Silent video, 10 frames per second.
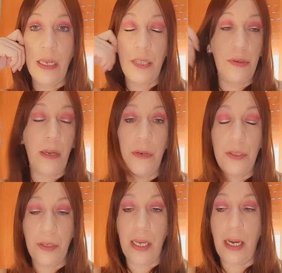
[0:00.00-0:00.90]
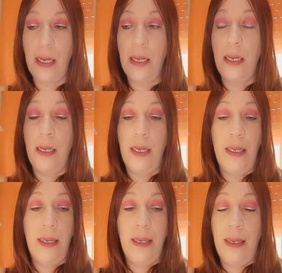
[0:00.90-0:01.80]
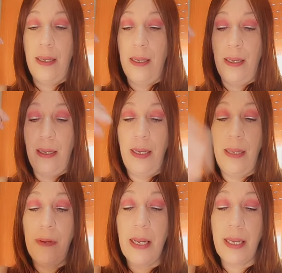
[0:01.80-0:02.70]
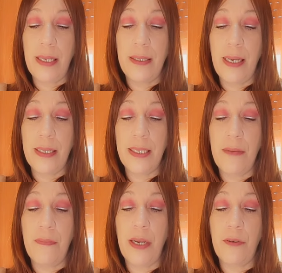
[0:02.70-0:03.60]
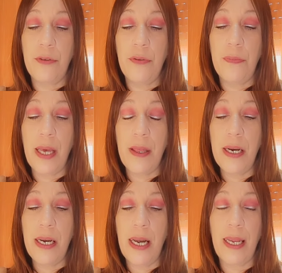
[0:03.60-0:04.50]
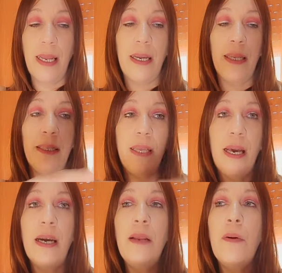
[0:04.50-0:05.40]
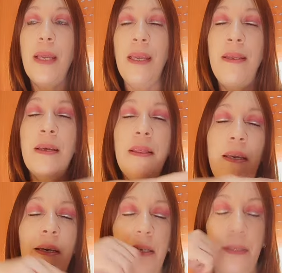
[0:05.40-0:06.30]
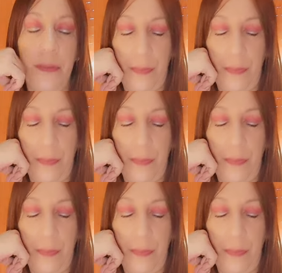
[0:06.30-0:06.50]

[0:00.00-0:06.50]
Es una persona libre que está siempre acostumbrada a que la gente haga lo que ella diga.